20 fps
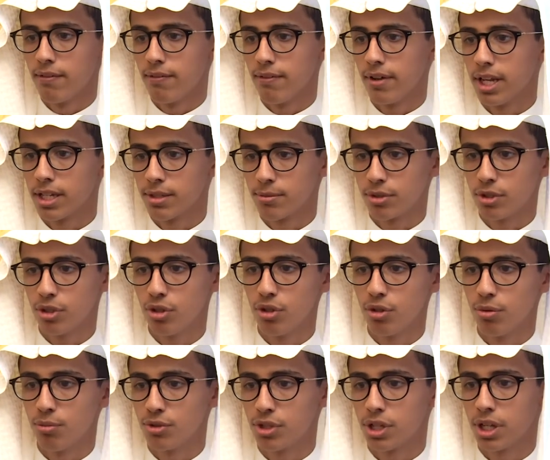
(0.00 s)
فلازم
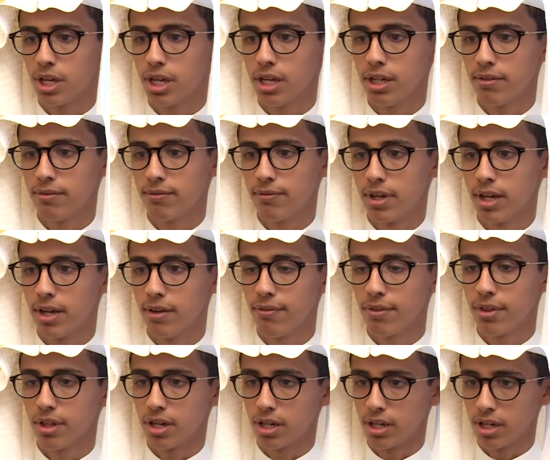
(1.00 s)
تحله بسرعه
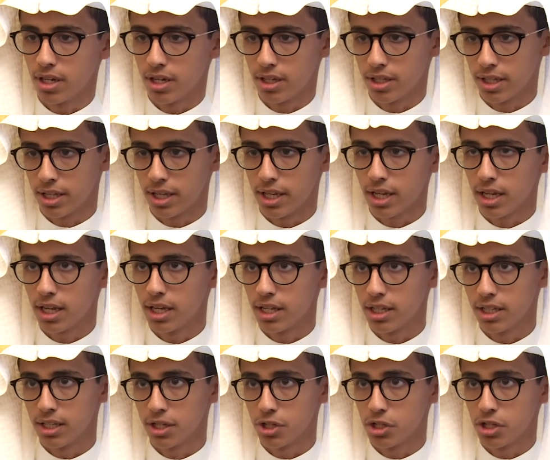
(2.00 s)
فافضل طريقه
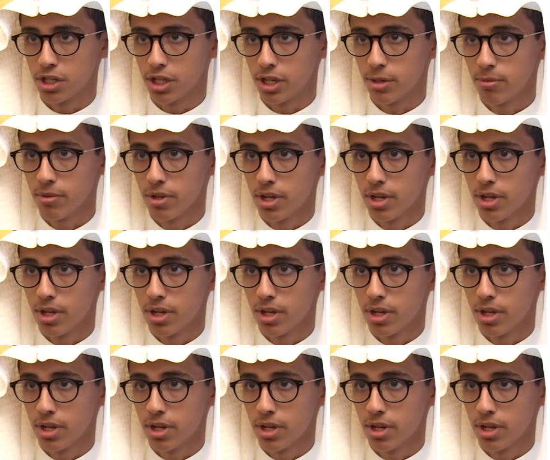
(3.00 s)
هي التجريب